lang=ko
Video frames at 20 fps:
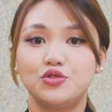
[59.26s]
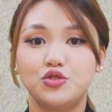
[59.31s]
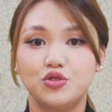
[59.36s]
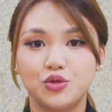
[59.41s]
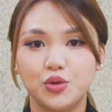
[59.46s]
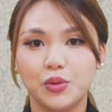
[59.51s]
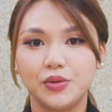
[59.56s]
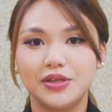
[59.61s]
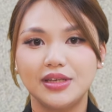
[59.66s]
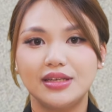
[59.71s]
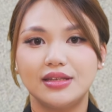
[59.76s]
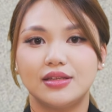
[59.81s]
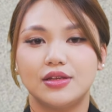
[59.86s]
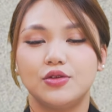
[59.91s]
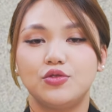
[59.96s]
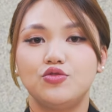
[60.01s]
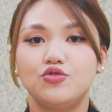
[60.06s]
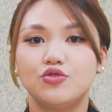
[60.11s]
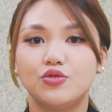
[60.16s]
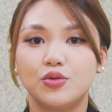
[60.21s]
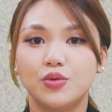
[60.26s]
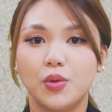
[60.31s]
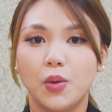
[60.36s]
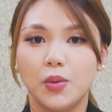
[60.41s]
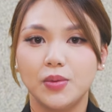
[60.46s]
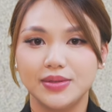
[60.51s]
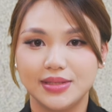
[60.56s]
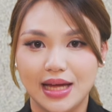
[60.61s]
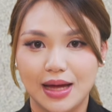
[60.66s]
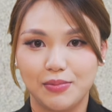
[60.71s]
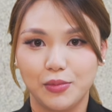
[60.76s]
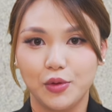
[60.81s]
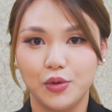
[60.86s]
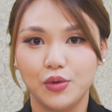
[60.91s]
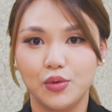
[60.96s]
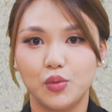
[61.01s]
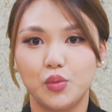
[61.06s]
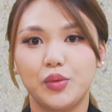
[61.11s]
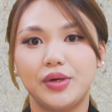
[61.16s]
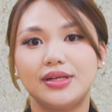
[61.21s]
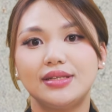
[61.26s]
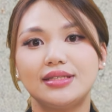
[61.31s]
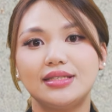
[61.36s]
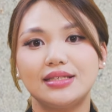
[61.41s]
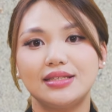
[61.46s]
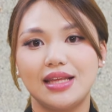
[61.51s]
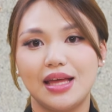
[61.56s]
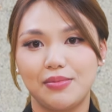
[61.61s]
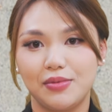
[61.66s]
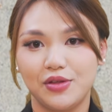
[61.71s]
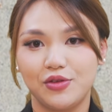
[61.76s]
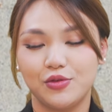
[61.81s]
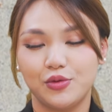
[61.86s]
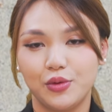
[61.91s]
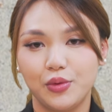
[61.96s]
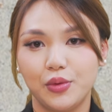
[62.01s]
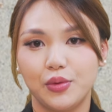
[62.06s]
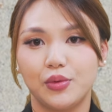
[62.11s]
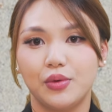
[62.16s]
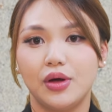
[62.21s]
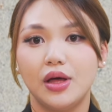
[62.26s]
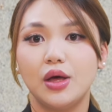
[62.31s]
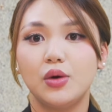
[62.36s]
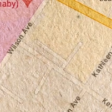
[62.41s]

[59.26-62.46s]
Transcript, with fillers: 주소는 6035 윌슨 애비뉴로